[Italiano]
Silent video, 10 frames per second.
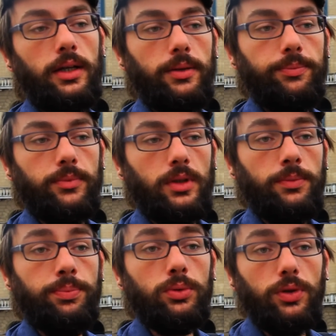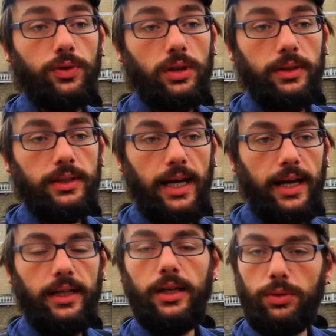Ehm, il punto
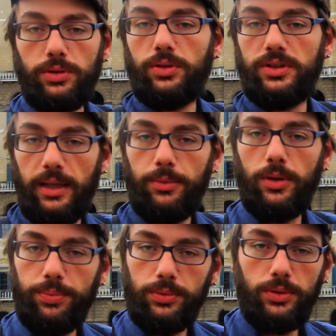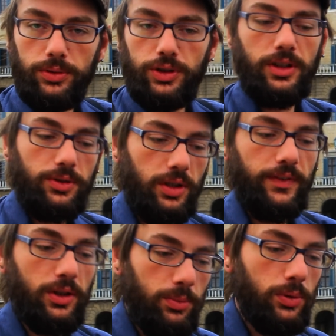fondamentale, e questo lo stiamo appunto, ci stanno
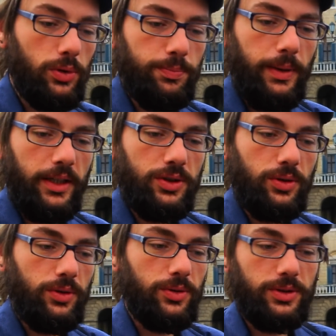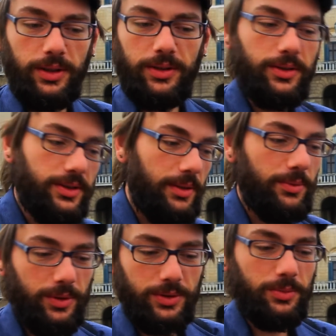scrivendo molto spesso e noi lo stiamo,
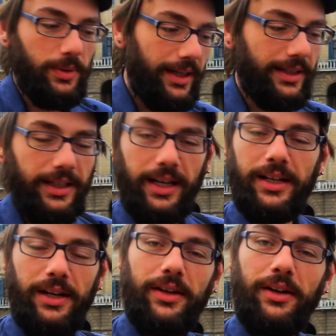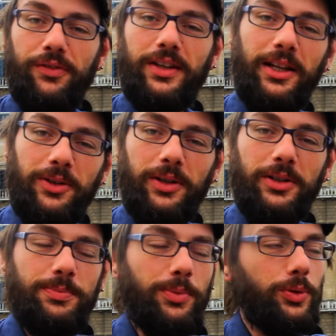stiamo insomma, anche raffinando la
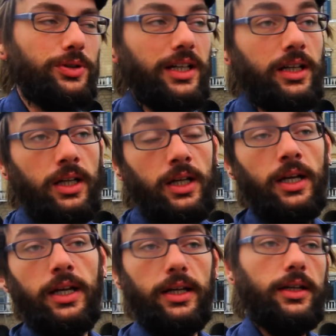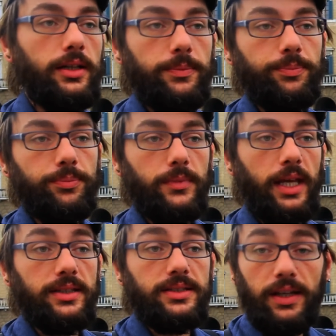risposta, ehm,
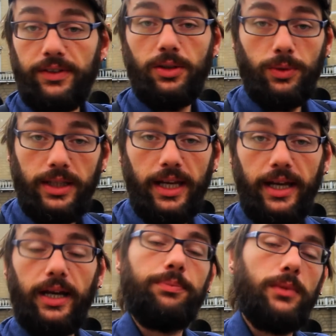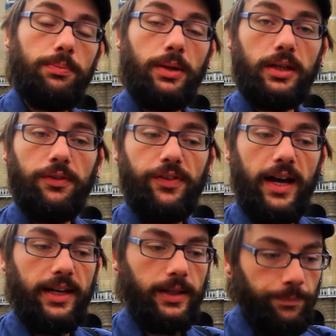è se avete un'idea per che
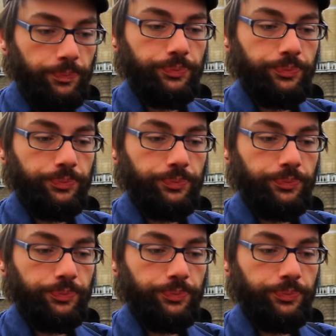fare,